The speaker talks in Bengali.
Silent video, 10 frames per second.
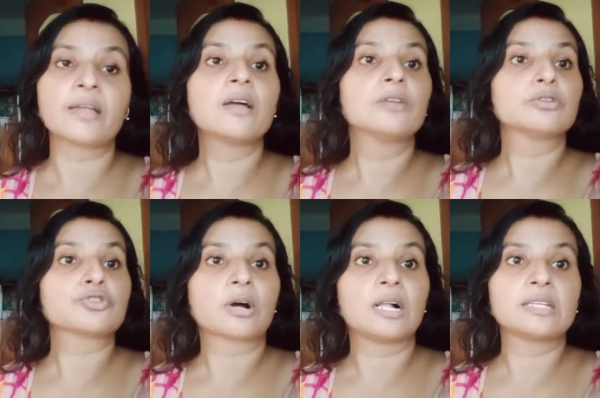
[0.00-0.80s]
তো
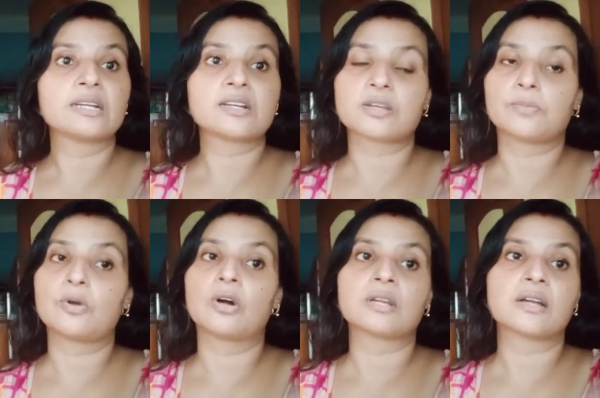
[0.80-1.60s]
সকাল থেকে সেই
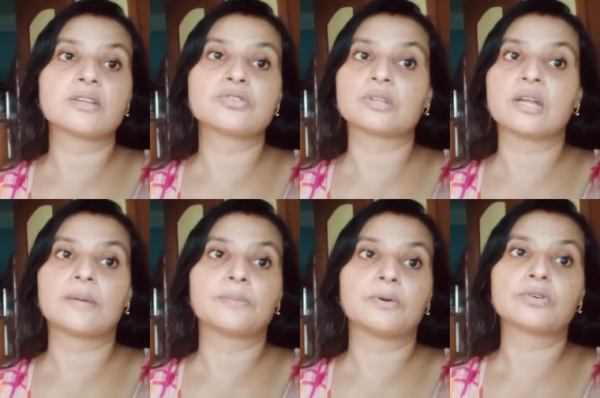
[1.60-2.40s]
ব্লগটা কিছুতেই
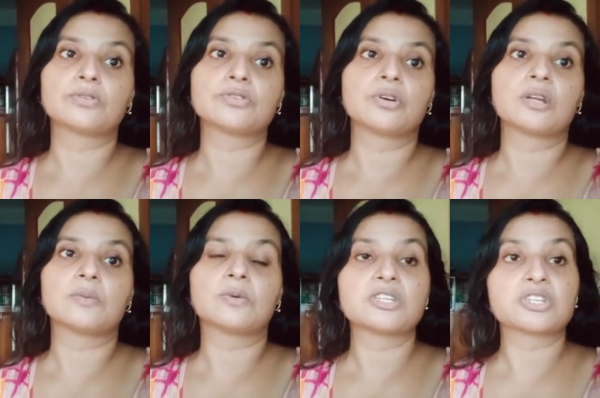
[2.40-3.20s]
আপলোড হচ্ছিলো না বলে
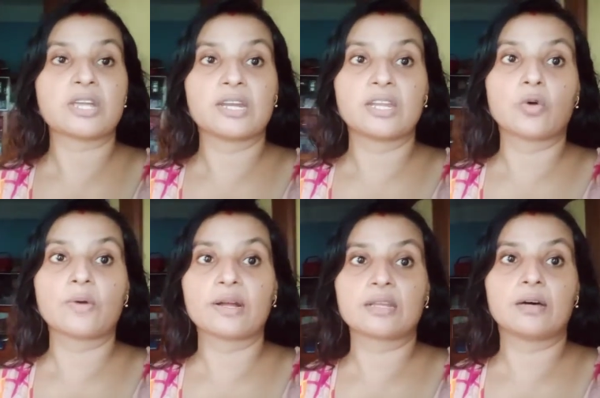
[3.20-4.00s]
সেই নিয়েও
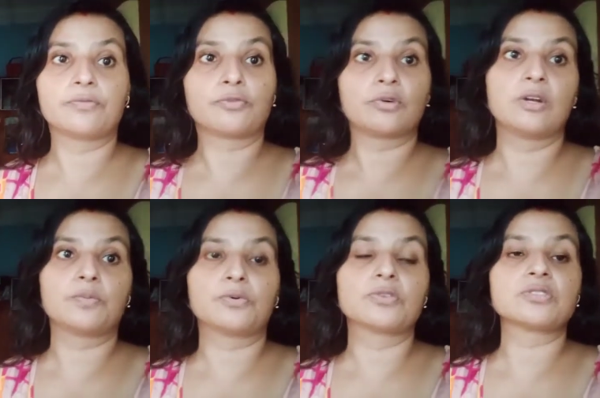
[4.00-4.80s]
একটা ফোনের ওপর
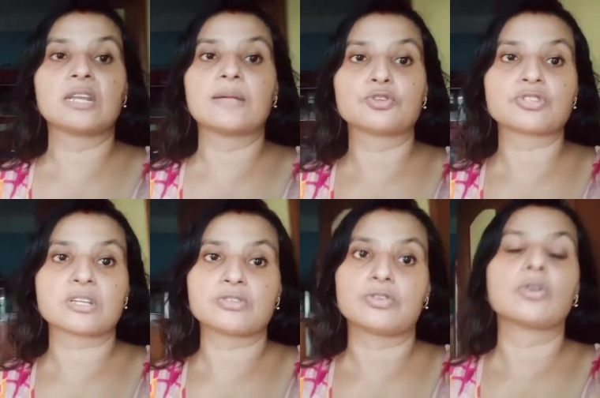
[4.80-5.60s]
ছিলাম তো সেই জন্য